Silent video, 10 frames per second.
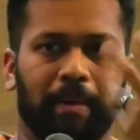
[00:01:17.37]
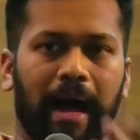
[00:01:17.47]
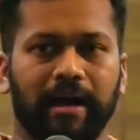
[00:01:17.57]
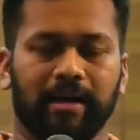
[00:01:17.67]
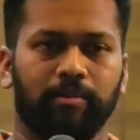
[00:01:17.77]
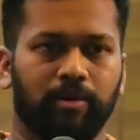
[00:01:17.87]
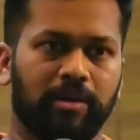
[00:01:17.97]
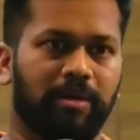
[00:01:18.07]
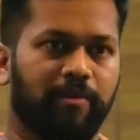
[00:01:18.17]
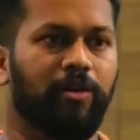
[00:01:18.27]
பார்க்குற
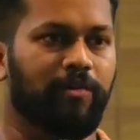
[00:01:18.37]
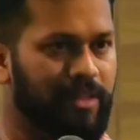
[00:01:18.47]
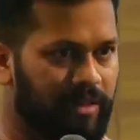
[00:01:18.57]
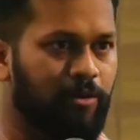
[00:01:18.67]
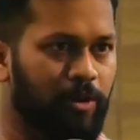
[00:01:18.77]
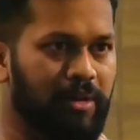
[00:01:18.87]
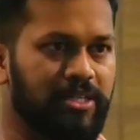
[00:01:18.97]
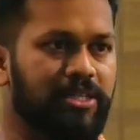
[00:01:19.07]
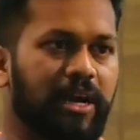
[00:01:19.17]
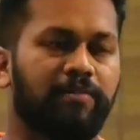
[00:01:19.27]
மூலயமாவே உங்களுக்கு வந்து ஒரு
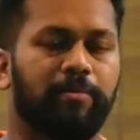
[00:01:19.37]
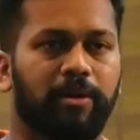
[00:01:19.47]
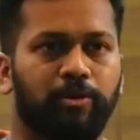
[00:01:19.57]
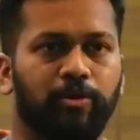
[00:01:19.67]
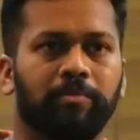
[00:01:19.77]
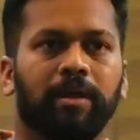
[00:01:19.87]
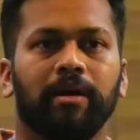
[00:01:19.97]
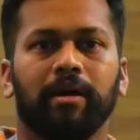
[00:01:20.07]
மெசேஜை கன்வே பண்ண முடியும்